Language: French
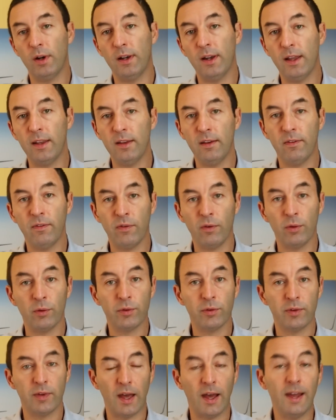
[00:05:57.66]
la
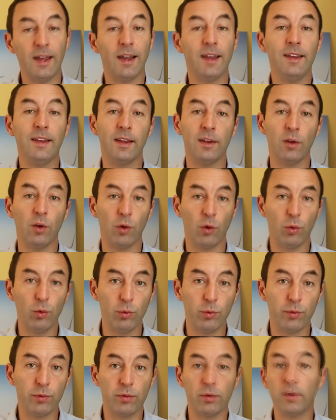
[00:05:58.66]
défense aérienne
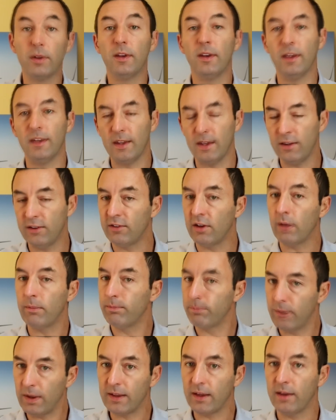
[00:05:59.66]
russe, qui était déjà
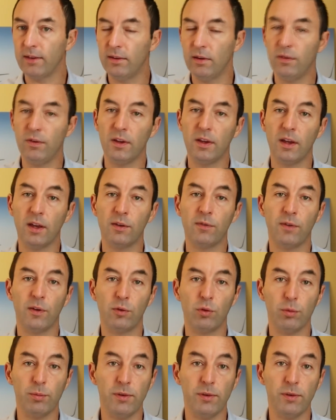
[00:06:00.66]
pas très efficace face aux